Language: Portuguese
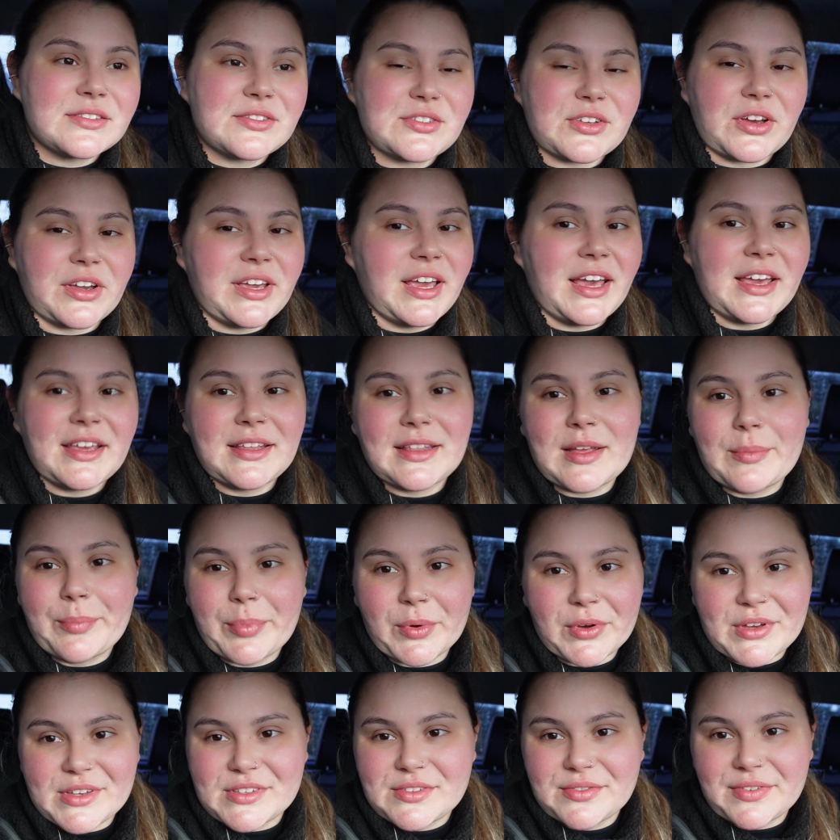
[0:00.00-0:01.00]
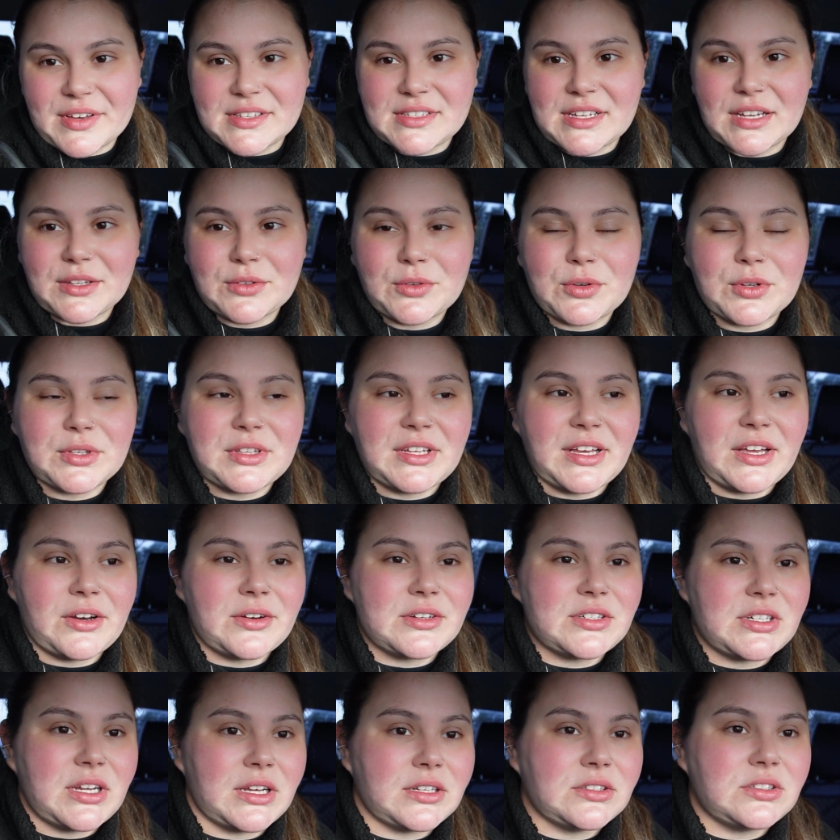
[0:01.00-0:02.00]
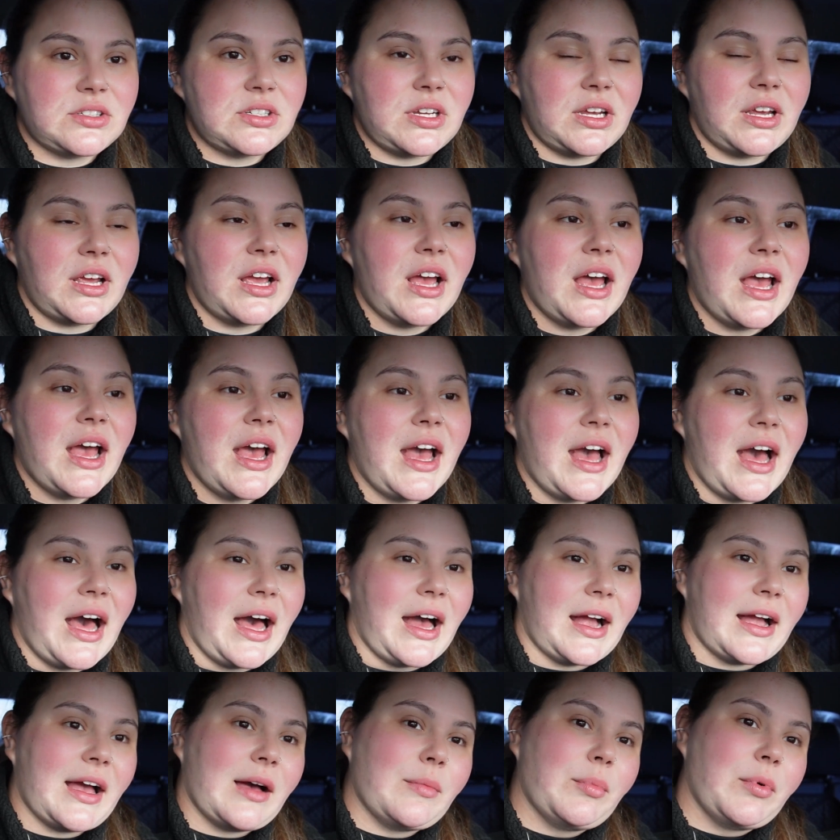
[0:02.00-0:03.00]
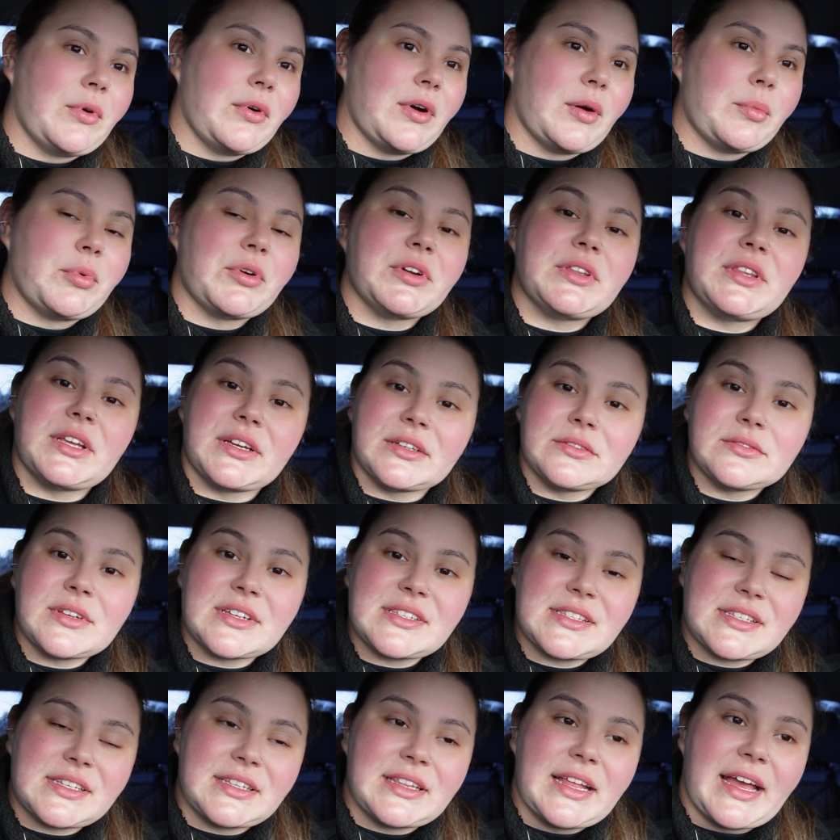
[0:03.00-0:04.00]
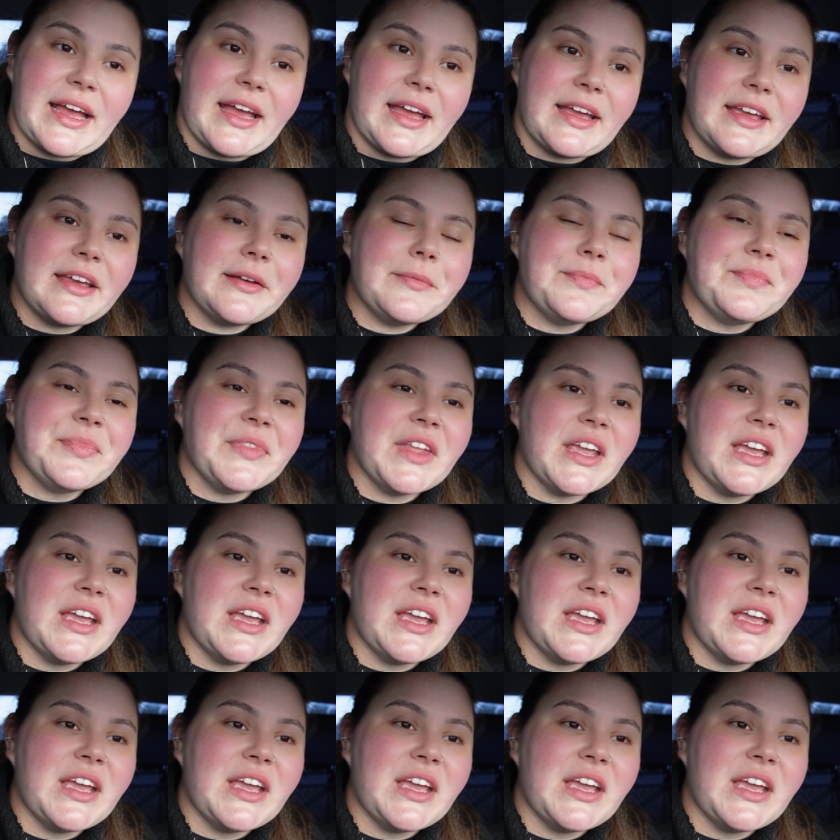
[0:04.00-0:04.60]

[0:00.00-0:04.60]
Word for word: só que aí depois, fazendo o roteiro, a gente acabou abortando essa ideia.